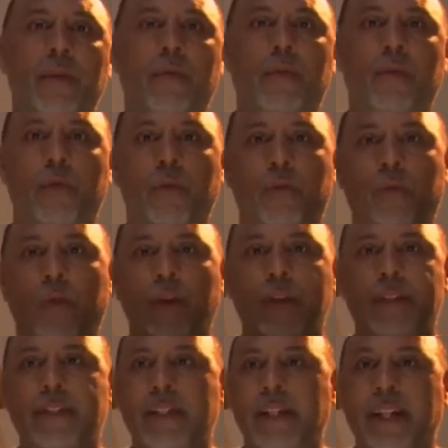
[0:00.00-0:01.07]

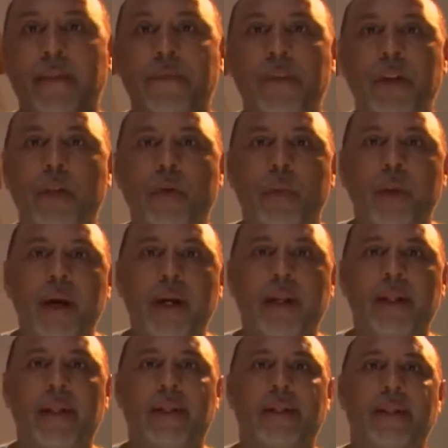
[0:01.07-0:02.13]
influencia na vida
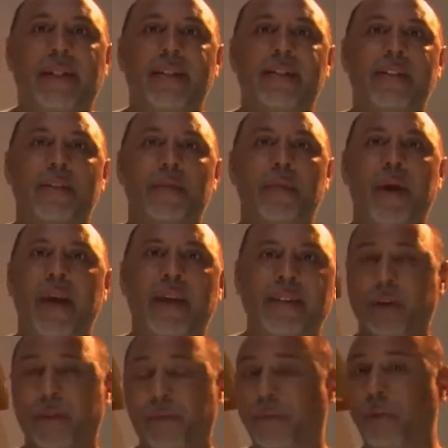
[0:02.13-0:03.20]
humana, nas espécies, na
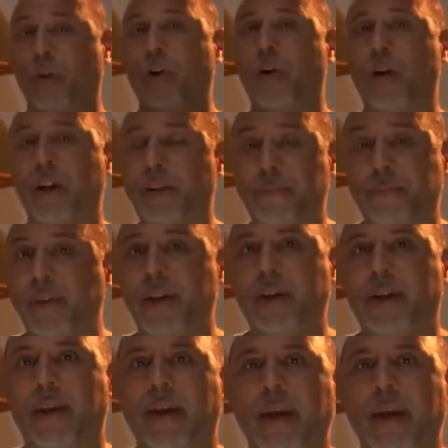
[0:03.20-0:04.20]
flora, enfim,